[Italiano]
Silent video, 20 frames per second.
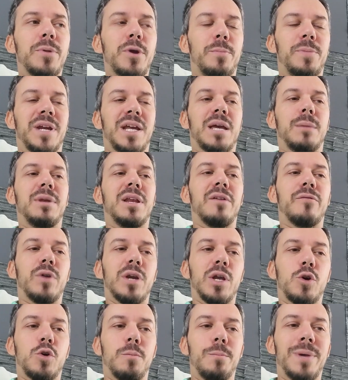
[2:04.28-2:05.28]
però perché Mina
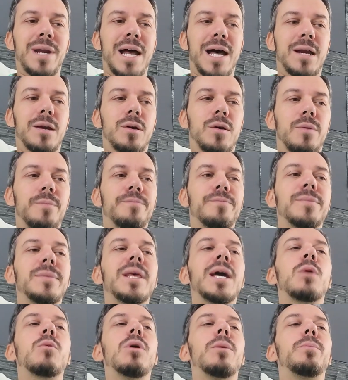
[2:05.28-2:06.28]
vuole comprarlo e
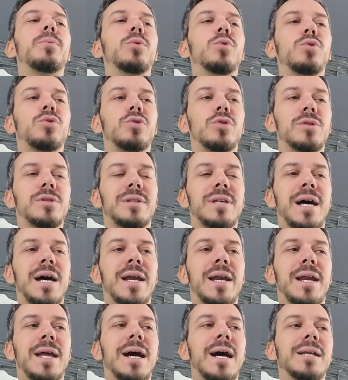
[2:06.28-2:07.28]
a quel punto sta
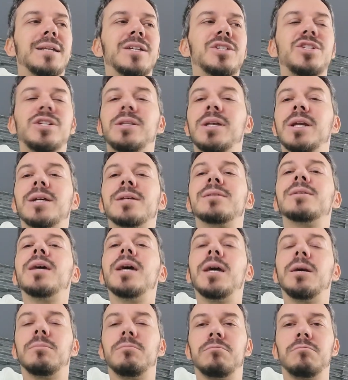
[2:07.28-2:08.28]
al Real decidere
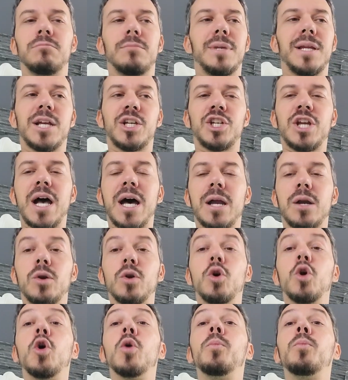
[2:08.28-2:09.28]
se
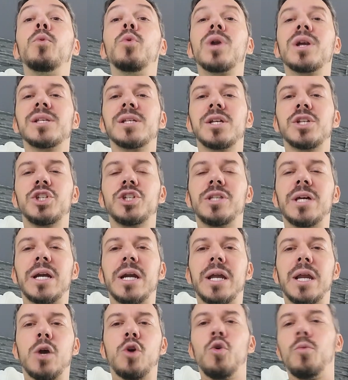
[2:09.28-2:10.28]
lasciarlo oppure esercitare
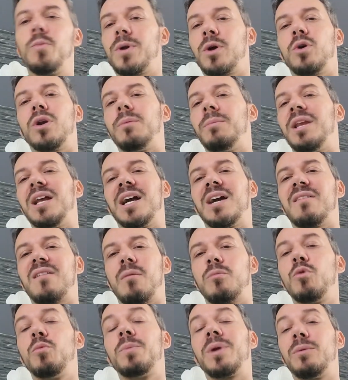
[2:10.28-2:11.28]
la ricompra, con il Milan che
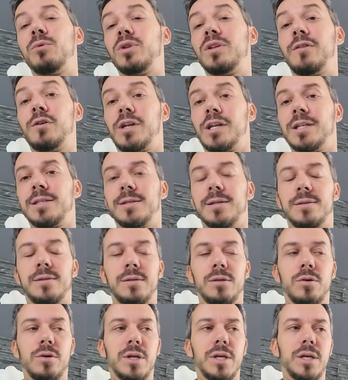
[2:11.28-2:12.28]
avrebbe un premio di
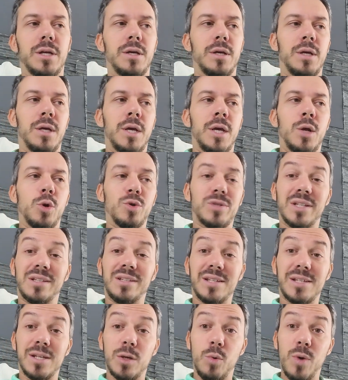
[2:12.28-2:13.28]
valorizzazione. Lo
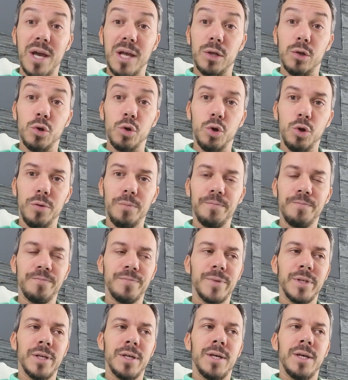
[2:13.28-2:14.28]
state seguendo?
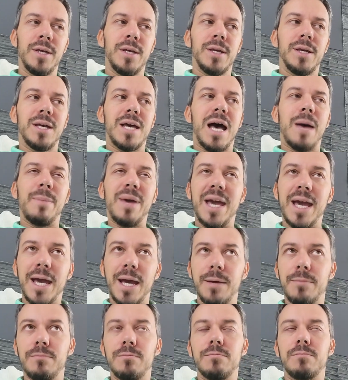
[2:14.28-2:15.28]
A
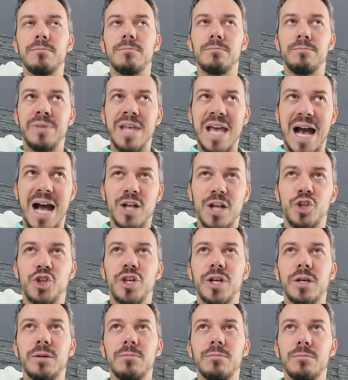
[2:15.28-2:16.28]
me
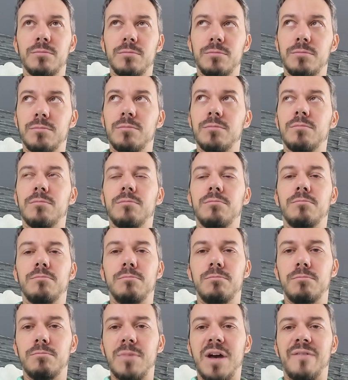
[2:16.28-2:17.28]
piace,
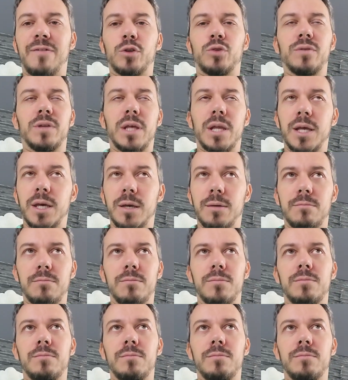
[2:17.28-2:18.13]
ha fatto vedere